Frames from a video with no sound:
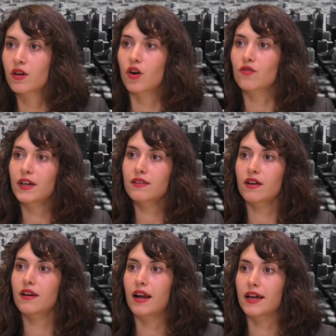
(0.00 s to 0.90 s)
En fait,
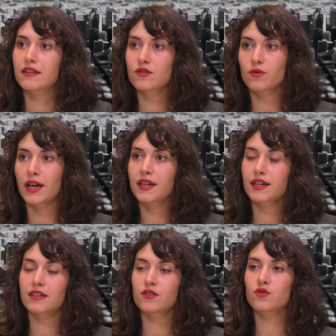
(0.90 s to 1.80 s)
la, question de la
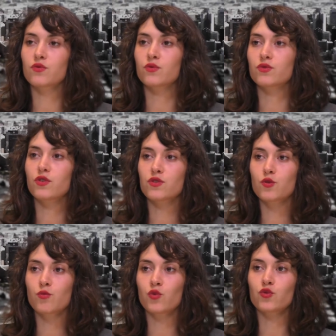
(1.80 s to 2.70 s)
création dans ce
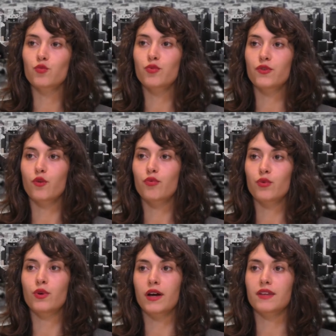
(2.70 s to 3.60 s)
monde de plus en
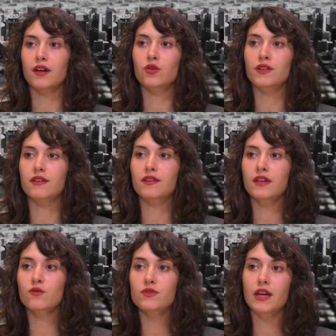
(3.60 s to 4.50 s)
plus
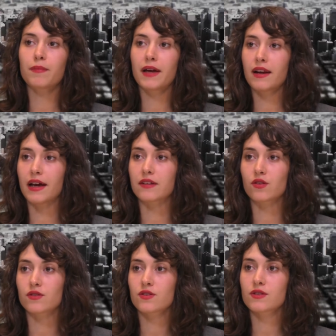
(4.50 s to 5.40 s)
interconnecté nous appelle à
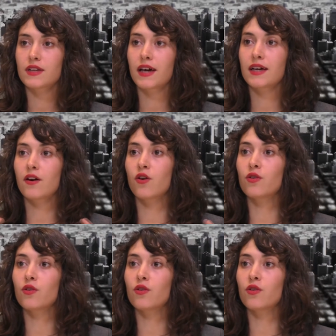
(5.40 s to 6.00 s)
être sans arrêt en